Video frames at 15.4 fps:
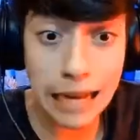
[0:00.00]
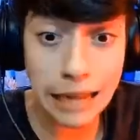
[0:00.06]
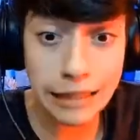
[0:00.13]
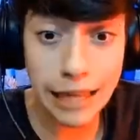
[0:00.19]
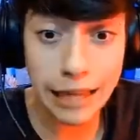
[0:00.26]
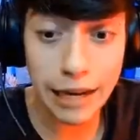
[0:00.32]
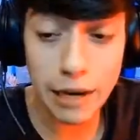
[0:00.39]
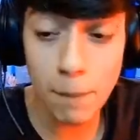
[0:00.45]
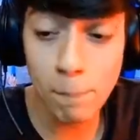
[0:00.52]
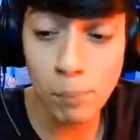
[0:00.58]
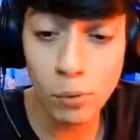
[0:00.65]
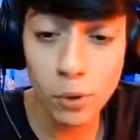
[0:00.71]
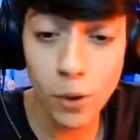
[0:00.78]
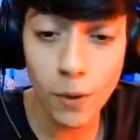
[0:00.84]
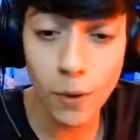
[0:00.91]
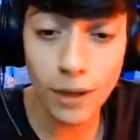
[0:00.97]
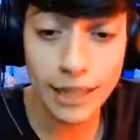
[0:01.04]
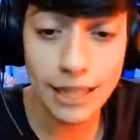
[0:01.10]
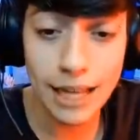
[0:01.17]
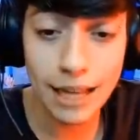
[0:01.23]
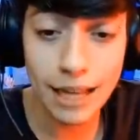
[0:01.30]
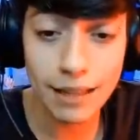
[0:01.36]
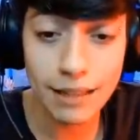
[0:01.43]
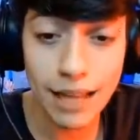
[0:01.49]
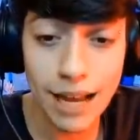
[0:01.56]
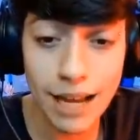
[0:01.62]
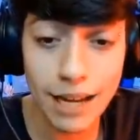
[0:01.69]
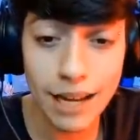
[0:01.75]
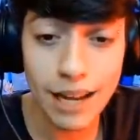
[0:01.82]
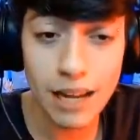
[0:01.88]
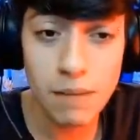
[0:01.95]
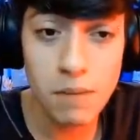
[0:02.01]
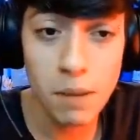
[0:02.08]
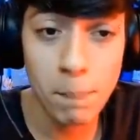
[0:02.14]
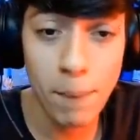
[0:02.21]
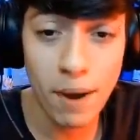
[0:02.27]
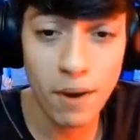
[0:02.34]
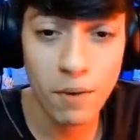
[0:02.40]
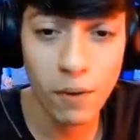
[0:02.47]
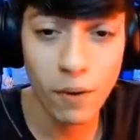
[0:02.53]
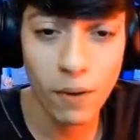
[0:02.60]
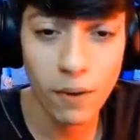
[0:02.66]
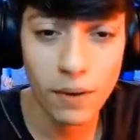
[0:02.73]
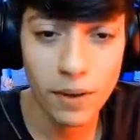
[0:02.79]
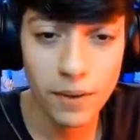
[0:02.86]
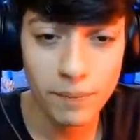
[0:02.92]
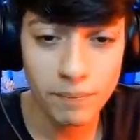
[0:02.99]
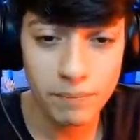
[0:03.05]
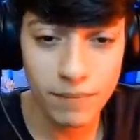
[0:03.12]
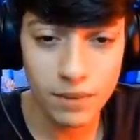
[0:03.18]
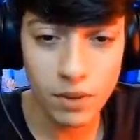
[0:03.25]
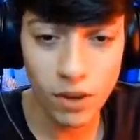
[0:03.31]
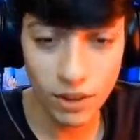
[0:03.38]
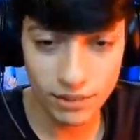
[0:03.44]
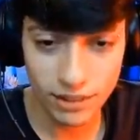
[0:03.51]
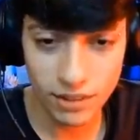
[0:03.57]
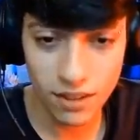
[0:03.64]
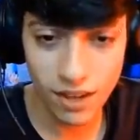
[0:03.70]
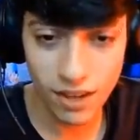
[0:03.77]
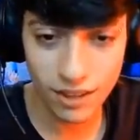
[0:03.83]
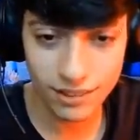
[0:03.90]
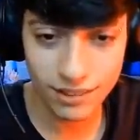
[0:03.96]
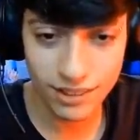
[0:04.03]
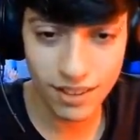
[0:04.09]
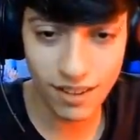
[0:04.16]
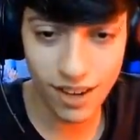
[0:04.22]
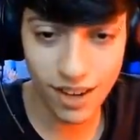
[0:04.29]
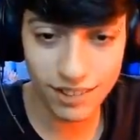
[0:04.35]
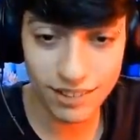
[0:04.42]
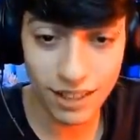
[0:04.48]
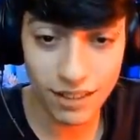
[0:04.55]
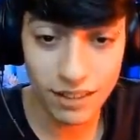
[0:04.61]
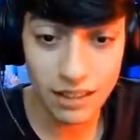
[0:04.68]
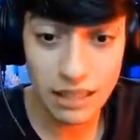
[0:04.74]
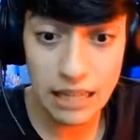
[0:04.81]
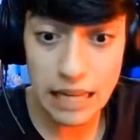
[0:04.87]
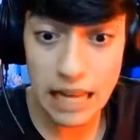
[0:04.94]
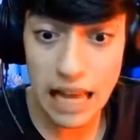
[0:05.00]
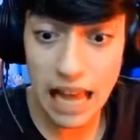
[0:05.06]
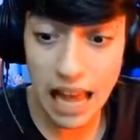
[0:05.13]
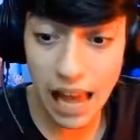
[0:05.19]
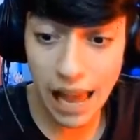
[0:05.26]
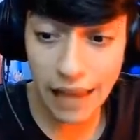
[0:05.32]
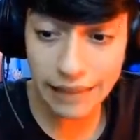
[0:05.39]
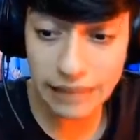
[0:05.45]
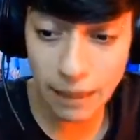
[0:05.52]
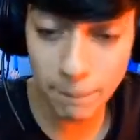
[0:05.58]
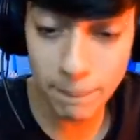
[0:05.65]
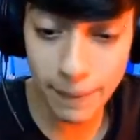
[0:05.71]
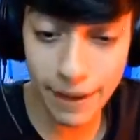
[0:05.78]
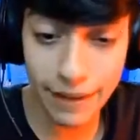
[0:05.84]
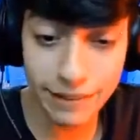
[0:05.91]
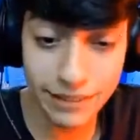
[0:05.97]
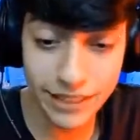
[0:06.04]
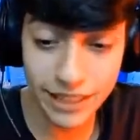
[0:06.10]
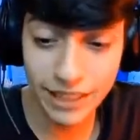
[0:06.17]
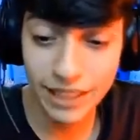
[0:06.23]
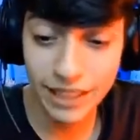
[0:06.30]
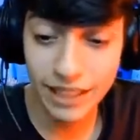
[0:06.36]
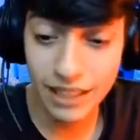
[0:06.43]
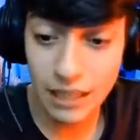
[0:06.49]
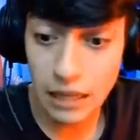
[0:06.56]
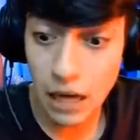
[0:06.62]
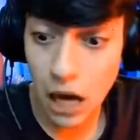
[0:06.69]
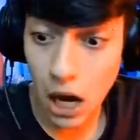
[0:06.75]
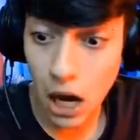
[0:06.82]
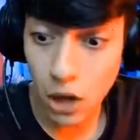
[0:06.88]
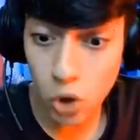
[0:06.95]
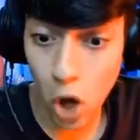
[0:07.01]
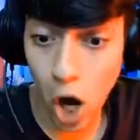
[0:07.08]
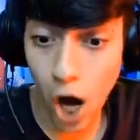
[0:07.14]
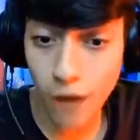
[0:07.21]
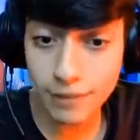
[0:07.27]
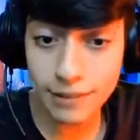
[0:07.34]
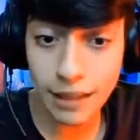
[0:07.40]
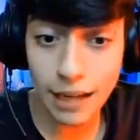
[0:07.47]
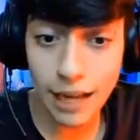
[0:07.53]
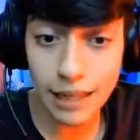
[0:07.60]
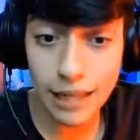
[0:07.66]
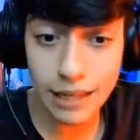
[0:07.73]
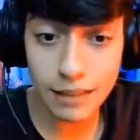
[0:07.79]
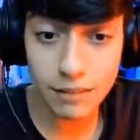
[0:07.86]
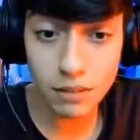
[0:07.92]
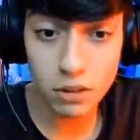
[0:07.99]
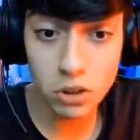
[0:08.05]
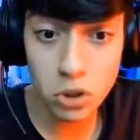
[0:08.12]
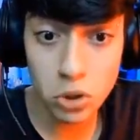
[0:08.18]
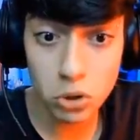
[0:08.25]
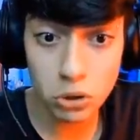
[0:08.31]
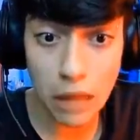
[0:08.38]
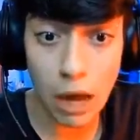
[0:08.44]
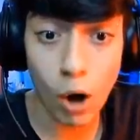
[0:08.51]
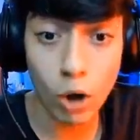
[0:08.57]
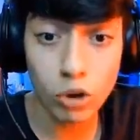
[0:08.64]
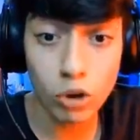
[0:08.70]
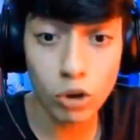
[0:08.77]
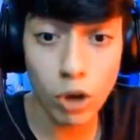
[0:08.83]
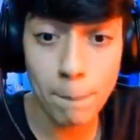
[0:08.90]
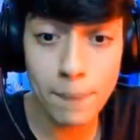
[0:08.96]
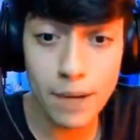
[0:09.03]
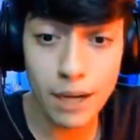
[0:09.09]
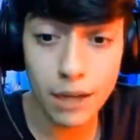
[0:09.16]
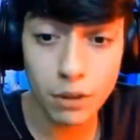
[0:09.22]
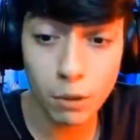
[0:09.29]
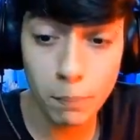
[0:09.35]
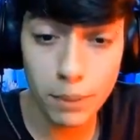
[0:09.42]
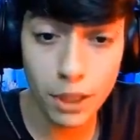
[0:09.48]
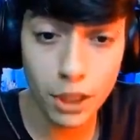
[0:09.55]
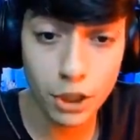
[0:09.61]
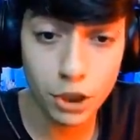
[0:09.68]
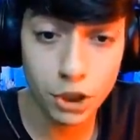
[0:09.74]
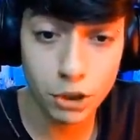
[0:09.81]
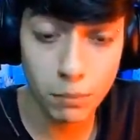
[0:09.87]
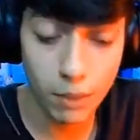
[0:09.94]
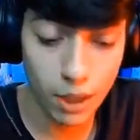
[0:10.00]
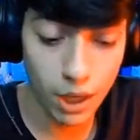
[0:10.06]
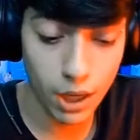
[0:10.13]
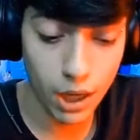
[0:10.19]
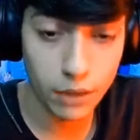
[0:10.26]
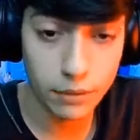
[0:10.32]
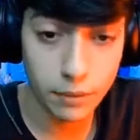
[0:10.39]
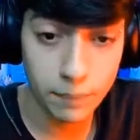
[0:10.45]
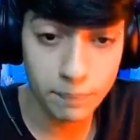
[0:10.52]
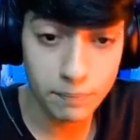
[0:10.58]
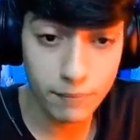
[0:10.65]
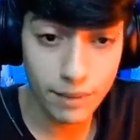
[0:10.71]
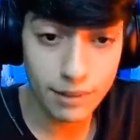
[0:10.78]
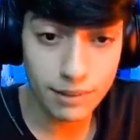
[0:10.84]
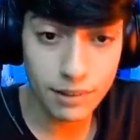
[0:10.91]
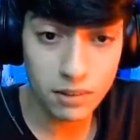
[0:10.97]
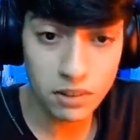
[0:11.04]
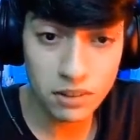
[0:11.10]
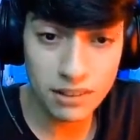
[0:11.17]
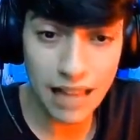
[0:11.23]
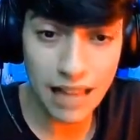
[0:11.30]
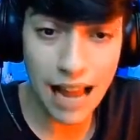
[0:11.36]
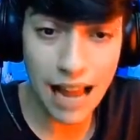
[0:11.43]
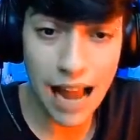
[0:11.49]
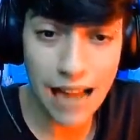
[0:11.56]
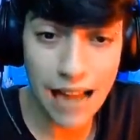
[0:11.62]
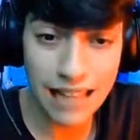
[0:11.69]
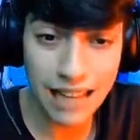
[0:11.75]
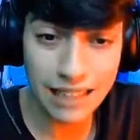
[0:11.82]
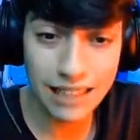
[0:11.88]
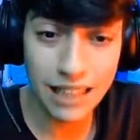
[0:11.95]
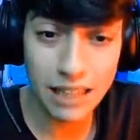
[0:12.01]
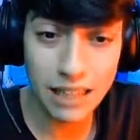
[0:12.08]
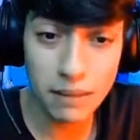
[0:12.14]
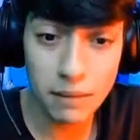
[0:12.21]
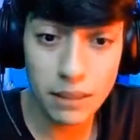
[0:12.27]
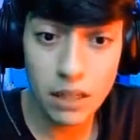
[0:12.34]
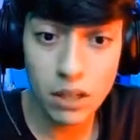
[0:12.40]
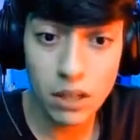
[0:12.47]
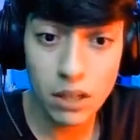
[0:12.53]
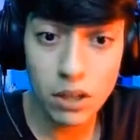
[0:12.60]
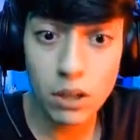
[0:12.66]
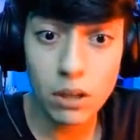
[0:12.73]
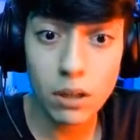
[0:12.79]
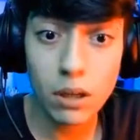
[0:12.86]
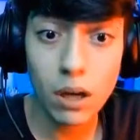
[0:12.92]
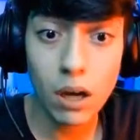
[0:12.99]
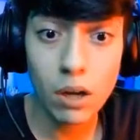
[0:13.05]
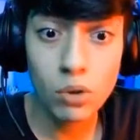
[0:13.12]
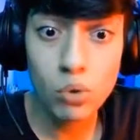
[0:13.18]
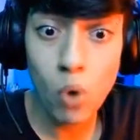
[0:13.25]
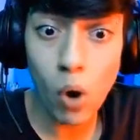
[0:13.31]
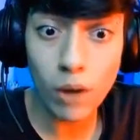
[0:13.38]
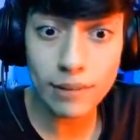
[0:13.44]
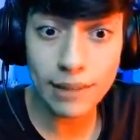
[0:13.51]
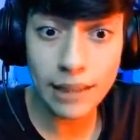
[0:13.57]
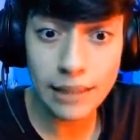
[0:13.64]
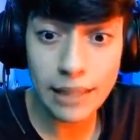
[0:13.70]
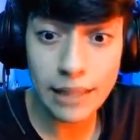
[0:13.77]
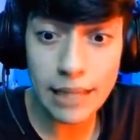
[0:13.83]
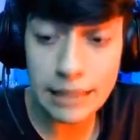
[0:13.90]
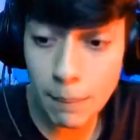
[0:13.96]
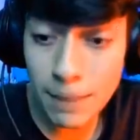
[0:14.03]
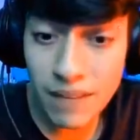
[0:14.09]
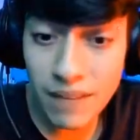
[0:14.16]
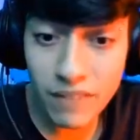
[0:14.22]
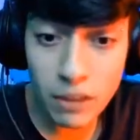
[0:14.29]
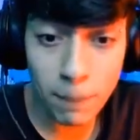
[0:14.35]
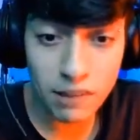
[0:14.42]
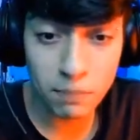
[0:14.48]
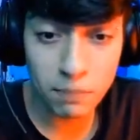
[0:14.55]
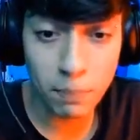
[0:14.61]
galera, ele pulou aqui na, na areia e me pegou. Morri. Nossa, nossa, nossa. Eita, peste. Nossa, galera, tá rodopiando o bicho, mano. Sai daqui. Nossa, galera, ele tá me levando as